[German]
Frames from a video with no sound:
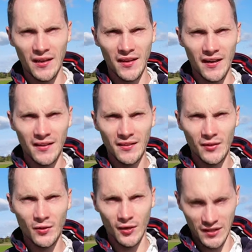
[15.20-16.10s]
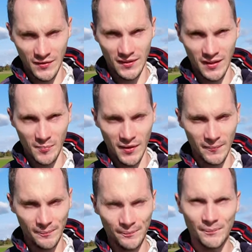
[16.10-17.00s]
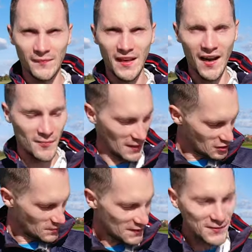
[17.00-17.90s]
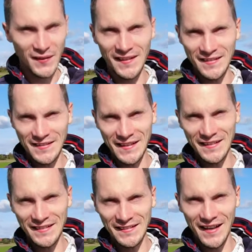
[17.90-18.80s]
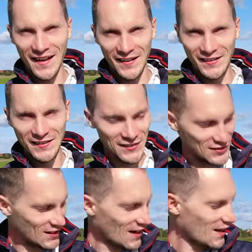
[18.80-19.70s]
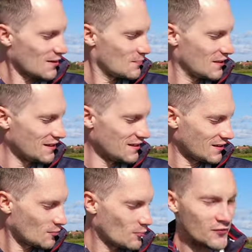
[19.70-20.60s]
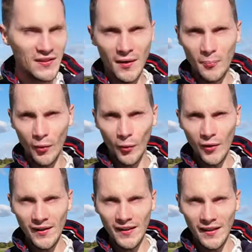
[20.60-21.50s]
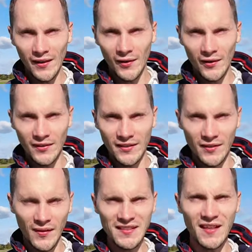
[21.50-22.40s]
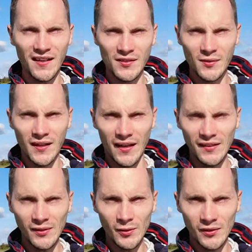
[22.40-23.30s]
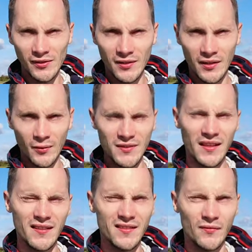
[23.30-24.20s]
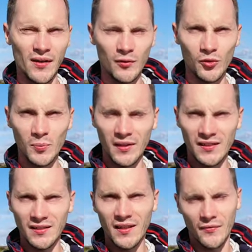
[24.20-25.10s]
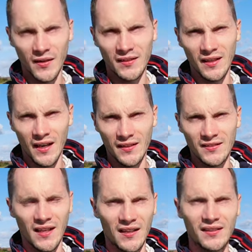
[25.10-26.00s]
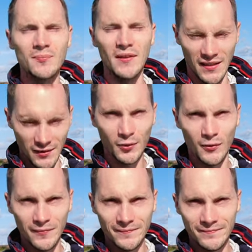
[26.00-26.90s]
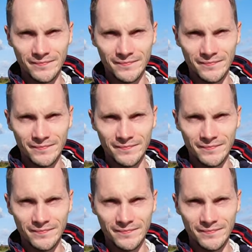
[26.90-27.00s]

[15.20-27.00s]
Kanal Kreuzfahrtcamper. Ja, mein Spielzeug, es ist endlich da, die DJI Mini 4 Pro und äh, was sie alles so kann und äh, unsere ersten Erfahrungsberichte erfahrt ihr alles nach dem Intro.